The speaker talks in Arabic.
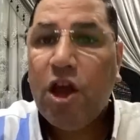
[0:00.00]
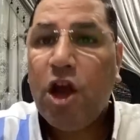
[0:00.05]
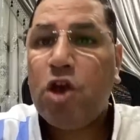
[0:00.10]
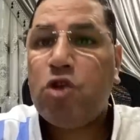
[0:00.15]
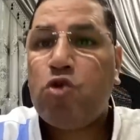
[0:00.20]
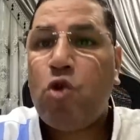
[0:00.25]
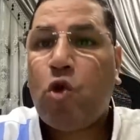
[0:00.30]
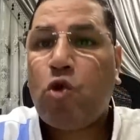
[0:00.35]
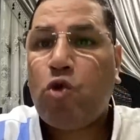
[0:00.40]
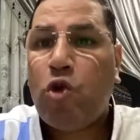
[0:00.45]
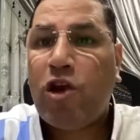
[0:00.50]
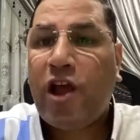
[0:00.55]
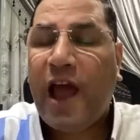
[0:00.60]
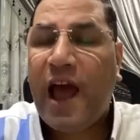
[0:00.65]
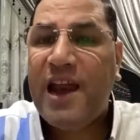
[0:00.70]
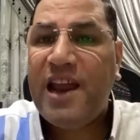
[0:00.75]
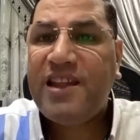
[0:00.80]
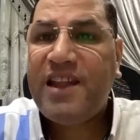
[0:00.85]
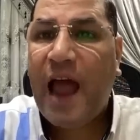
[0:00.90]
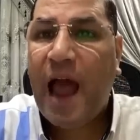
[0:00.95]
الدكتور
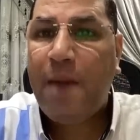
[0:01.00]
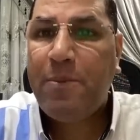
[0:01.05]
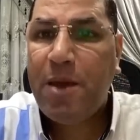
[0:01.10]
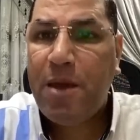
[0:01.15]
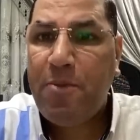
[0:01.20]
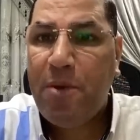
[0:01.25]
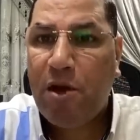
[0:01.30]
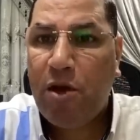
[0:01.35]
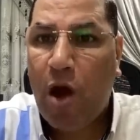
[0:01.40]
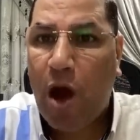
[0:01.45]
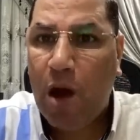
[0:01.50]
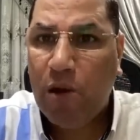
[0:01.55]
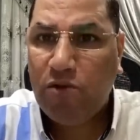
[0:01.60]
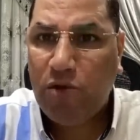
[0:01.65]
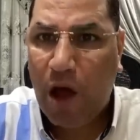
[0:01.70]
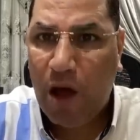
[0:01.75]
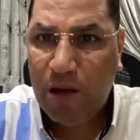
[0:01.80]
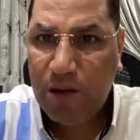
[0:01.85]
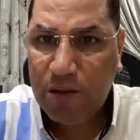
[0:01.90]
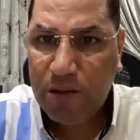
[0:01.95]
خالد حبيب
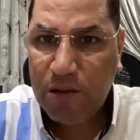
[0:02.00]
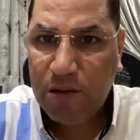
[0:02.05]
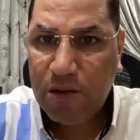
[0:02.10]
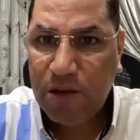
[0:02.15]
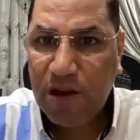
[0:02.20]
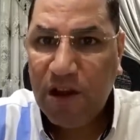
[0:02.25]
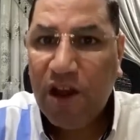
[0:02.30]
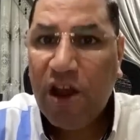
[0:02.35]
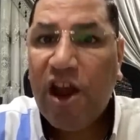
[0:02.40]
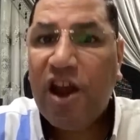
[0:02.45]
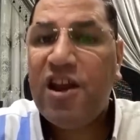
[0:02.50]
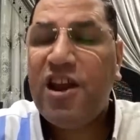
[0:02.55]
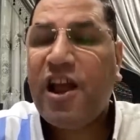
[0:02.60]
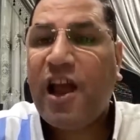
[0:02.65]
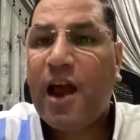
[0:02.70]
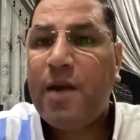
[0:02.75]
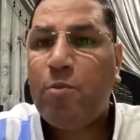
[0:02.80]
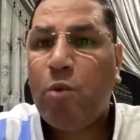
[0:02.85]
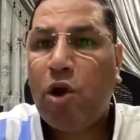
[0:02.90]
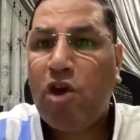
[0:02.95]
النهارده اللي
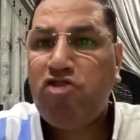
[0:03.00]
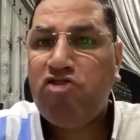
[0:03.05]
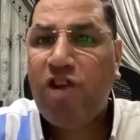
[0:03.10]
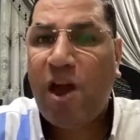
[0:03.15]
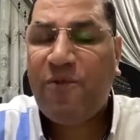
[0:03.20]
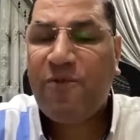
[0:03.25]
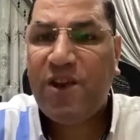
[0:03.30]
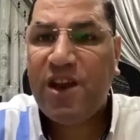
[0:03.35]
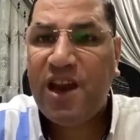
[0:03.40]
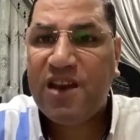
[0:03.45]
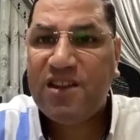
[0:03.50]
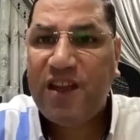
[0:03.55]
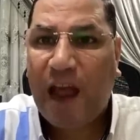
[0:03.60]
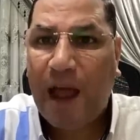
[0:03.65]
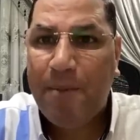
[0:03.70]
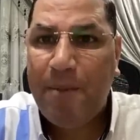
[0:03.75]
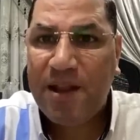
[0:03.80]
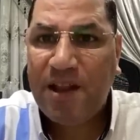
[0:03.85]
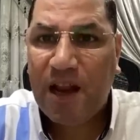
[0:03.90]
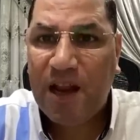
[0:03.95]
كان مرشح في
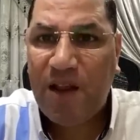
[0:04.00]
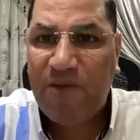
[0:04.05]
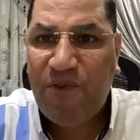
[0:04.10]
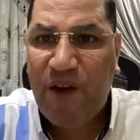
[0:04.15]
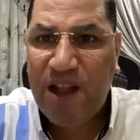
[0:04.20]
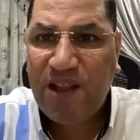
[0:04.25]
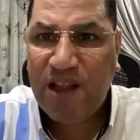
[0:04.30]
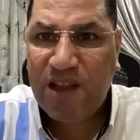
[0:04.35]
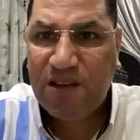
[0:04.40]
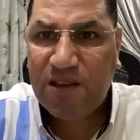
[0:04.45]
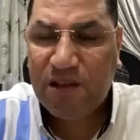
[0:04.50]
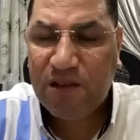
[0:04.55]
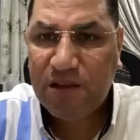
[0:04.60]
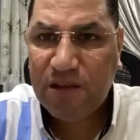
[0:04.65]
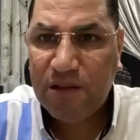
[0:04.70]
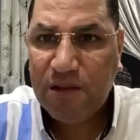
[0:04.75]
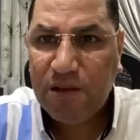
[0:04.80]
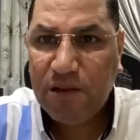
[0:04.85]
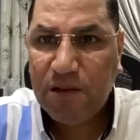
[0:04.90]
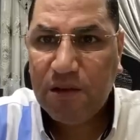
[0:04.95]
الانتخابات اللي فاتت
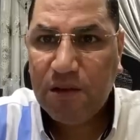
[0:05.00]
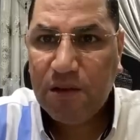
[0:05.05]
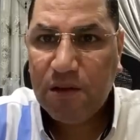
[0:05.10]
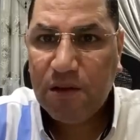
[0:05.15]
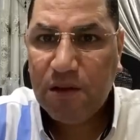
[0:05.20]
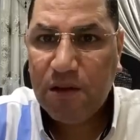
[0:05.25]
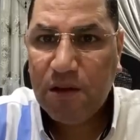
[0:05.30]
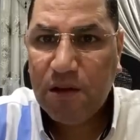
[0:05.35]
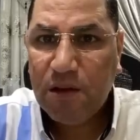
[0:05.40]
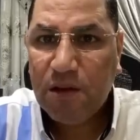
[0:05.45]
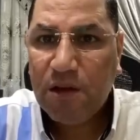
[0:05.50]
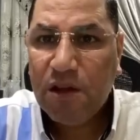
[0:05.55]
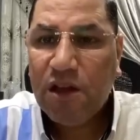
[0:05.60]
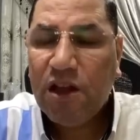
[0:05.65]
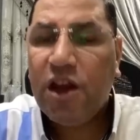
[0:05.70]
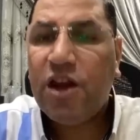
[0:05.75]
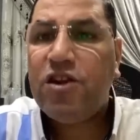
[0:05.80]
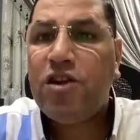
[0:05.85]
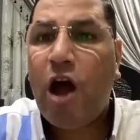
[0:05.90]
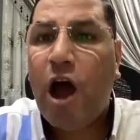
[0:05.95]

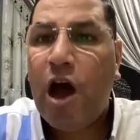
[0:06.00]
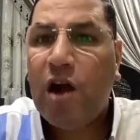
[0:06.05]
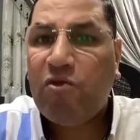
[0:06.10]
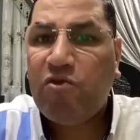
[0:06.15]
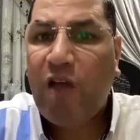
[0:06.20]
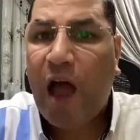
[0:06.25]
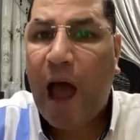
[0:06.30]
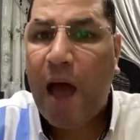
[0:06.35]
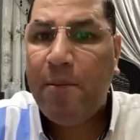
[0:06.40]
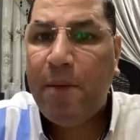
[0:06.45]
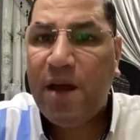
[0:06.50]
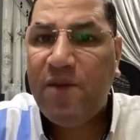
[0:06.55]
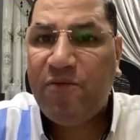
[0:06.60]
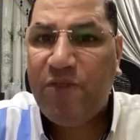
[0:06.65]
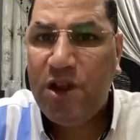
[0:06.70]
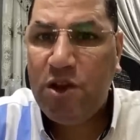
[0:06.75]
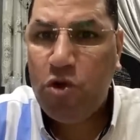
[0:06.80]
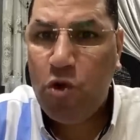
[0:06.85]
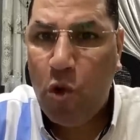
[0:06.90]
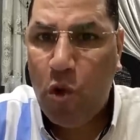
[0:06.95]
النهارده عمل
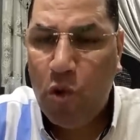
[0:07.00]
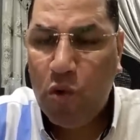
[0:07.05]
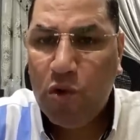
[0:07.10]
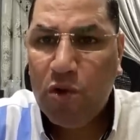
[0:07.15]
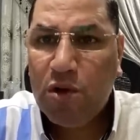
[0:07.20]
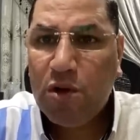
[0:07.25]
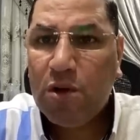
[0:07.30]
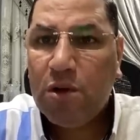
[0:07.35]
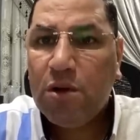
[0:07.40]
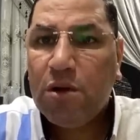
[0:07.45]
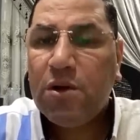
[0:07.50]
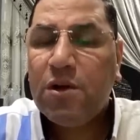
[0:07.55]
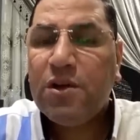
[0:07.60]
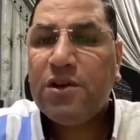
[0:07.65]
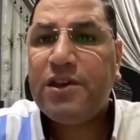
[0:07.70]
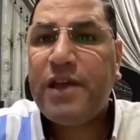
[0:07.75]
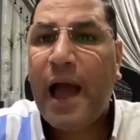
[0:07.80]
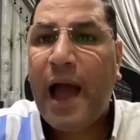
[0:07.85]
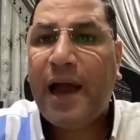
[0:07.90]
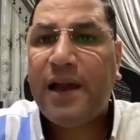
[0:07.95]
فيديو
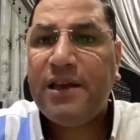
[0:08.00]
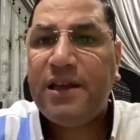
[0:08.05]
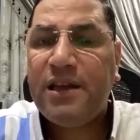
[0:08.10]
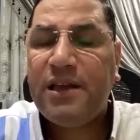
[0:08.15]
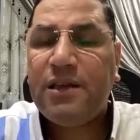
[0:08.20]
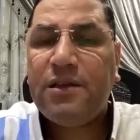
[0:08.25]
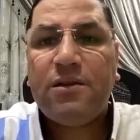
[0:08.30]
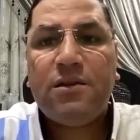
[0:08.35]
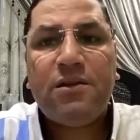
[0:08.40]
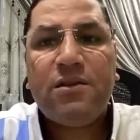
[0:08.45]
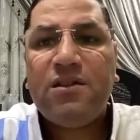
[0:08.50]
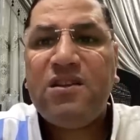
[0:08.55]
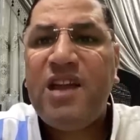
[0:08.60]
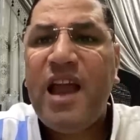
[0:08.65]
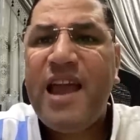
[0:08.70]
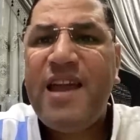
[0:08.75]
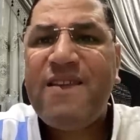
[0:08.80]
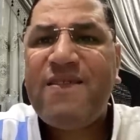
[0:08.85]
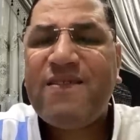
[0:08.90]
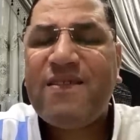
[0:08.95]
يعني
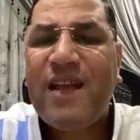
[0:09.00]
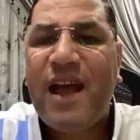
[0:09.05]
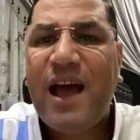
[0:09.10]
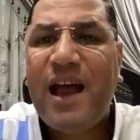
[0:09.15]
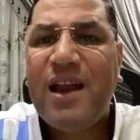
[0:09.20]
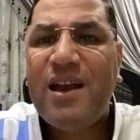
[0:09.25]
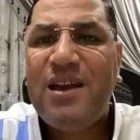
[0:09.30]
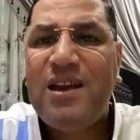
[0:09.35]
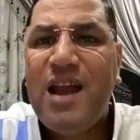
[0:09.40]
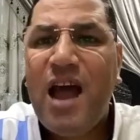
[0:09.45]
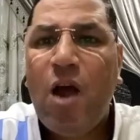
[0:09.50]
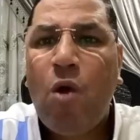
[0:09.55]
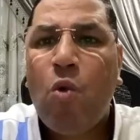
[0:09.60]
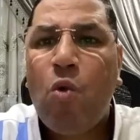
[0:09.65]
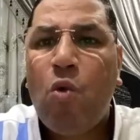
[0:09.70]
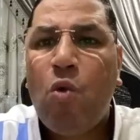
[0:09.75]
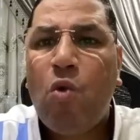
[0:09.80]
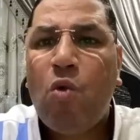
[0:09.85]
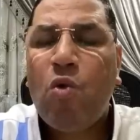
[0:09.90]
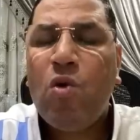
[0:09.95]
ليس
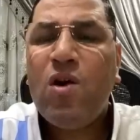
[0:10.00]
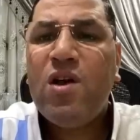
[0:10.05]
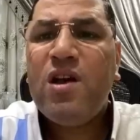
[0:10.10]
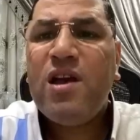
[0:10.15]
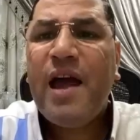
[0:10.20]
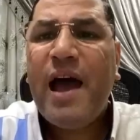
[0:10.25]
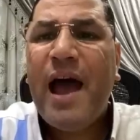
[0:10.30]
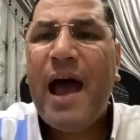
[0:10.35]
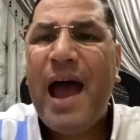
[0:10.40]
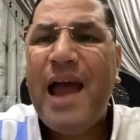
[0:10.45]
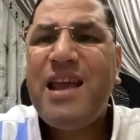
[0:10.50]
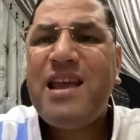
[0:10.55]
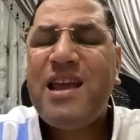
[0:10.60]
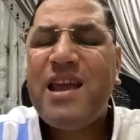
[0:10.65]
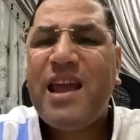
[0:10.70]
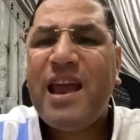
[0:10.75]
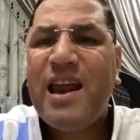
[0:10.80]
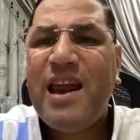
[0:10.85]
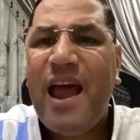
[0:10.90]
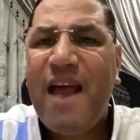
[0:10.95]
له اي
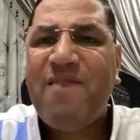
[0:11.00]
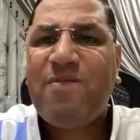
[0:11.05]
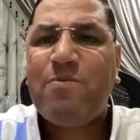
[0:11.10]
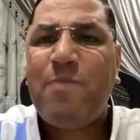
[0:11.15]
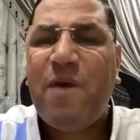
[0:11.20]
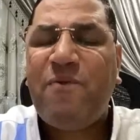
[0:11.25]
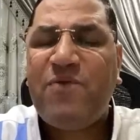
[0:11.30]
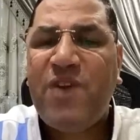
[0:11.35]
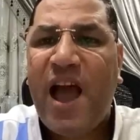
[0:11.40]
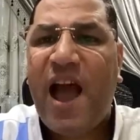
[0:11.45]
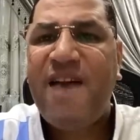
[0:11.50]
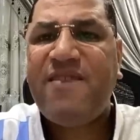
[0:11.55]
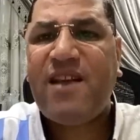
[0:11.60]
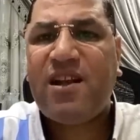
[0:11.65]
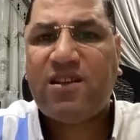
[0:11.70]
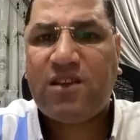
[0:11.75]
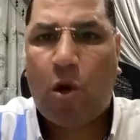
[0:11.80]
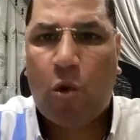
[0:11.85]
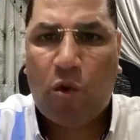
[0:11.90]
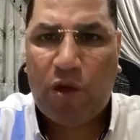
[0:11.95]
لازمه في هذا
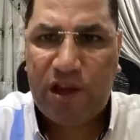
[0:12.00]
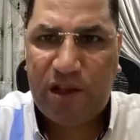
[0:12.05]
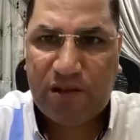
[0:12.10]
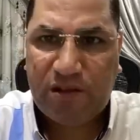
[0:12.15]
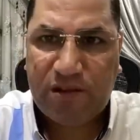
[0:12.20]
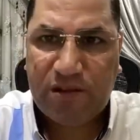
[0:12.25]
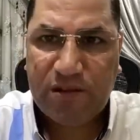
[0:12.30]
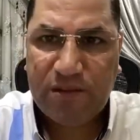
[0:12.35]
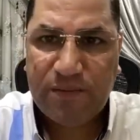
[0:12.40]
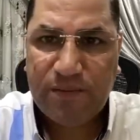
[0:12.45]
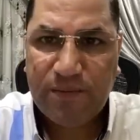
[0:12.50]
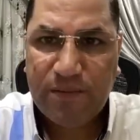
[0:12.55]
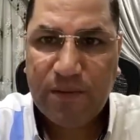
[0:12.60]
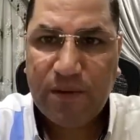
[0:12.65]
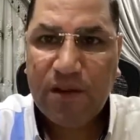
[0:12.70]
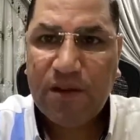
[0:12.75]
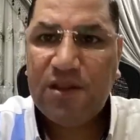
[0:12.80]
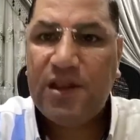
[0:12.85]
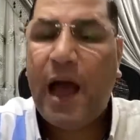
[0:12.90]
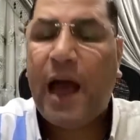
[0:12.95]
التوقيت
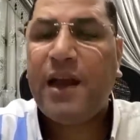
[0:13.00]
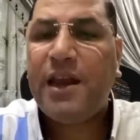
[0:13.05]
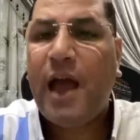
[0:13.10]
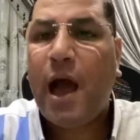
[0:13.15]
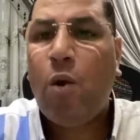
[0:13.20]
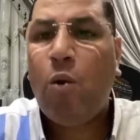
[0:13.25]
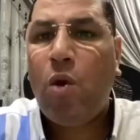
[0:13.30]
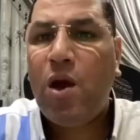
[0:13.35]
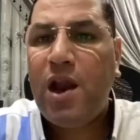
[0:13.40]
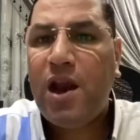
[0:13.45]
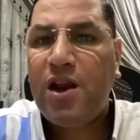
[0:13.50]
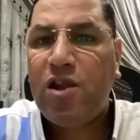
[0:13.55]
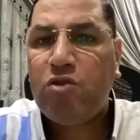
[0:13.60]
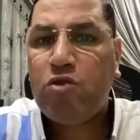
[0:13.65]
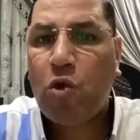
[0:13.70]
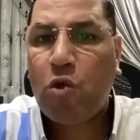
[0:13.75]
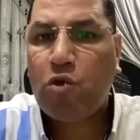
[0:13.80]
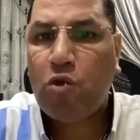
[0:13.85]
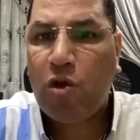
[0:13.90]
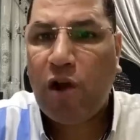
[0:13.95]
يعني اولا
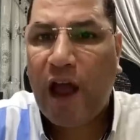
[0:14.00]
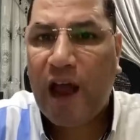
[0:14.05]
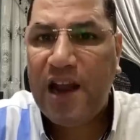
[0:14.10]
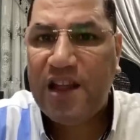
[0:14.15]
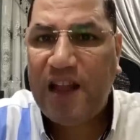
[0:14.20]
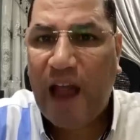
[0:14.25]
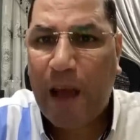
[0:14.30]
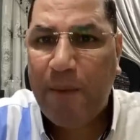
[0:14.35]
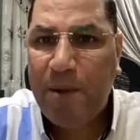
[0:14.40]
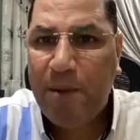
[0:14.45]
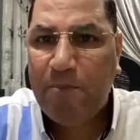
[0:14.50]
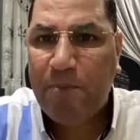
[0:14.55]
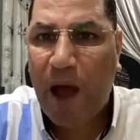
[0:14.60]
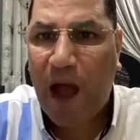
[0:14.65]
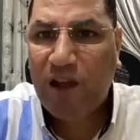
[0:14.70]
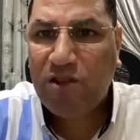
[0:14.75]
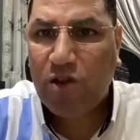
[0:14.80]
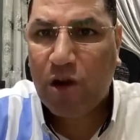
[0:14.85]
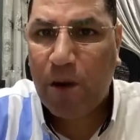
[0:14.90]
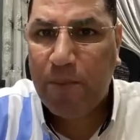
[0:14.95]
الدكتور خالد حبيب مع
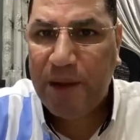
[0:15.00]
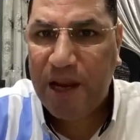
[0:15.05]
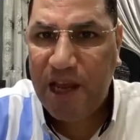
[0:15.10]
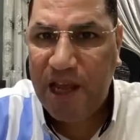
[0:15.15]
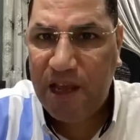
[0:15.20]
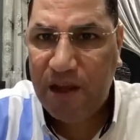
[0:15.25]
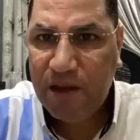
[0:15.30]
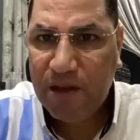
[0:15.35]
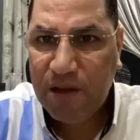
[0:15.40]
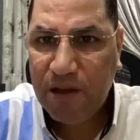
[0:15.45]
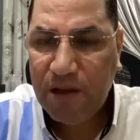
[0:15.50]
احترامي ليه